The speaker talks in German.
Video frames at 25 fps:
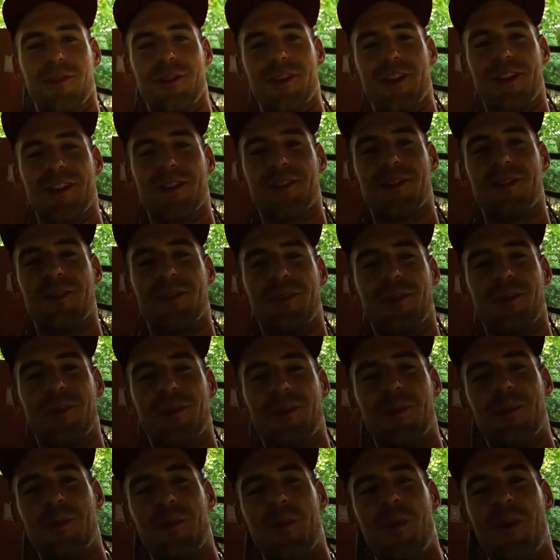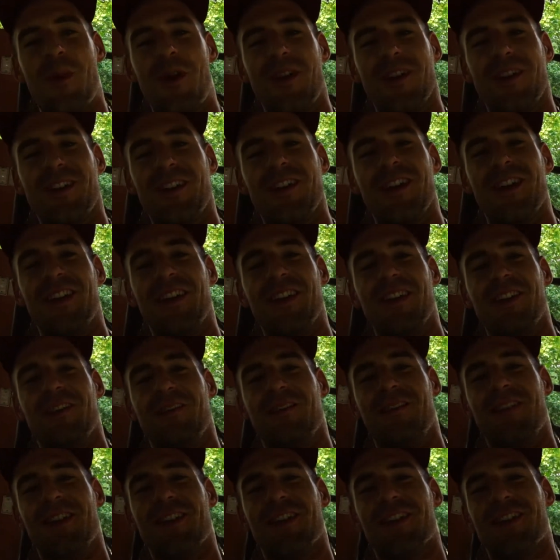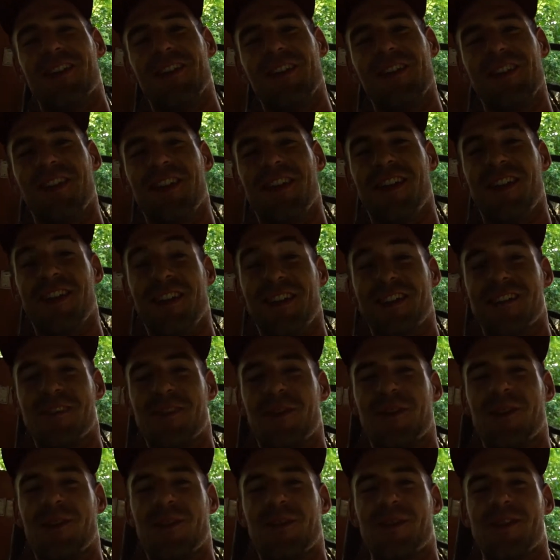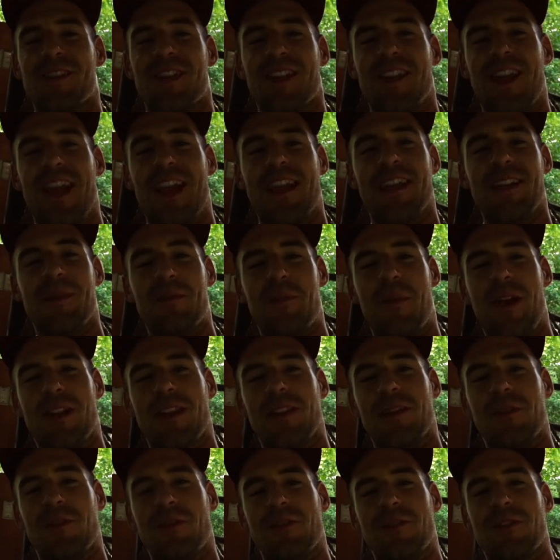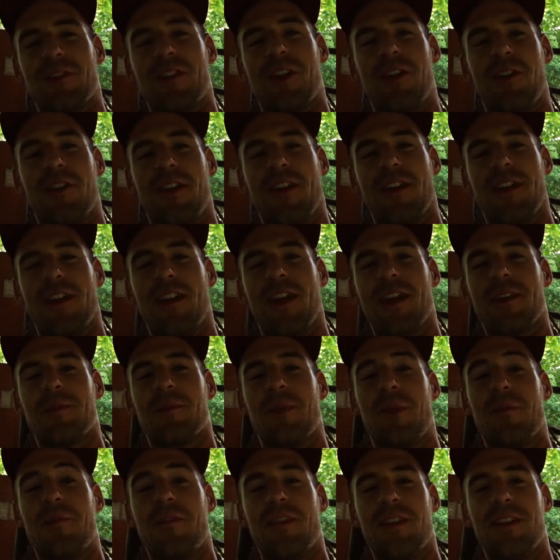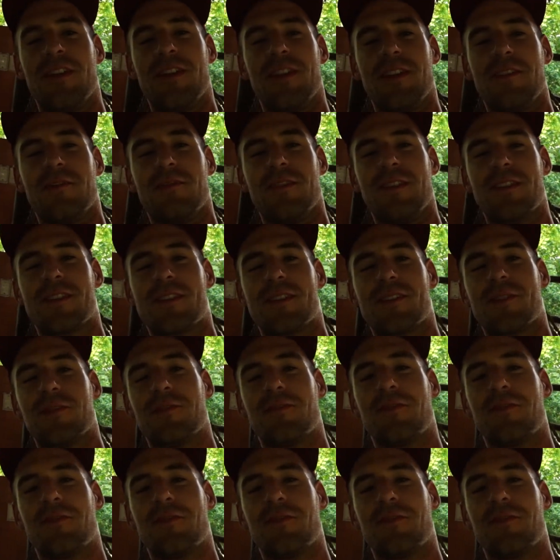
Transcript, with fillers: wunderschönen guten Morgen wir chillen hier jetzt noch in unseren Hängematten und schauen dann gleich mal, ob wir irgendwas zu